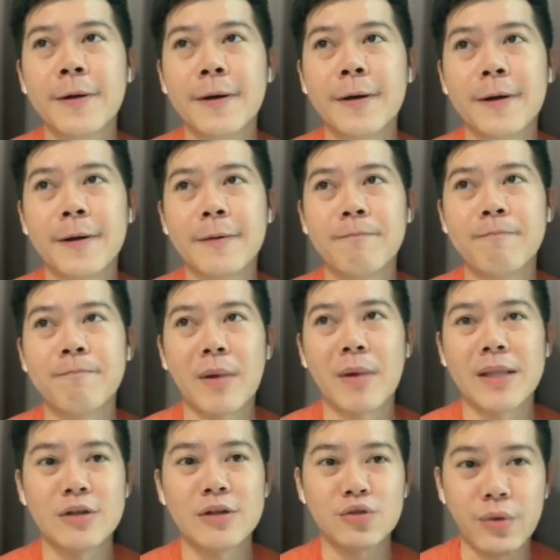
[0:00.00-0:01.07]
呃，把它
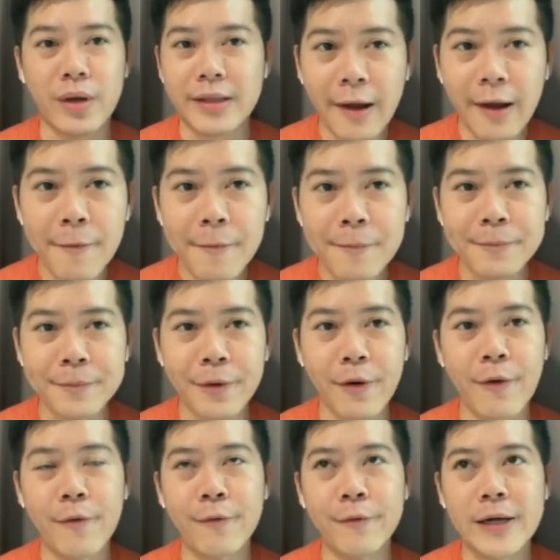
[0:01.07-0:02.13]
甩掉，然
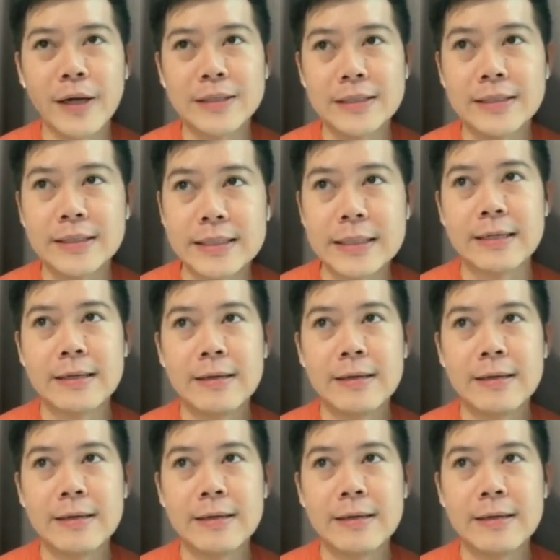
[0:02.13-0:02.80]
后让自己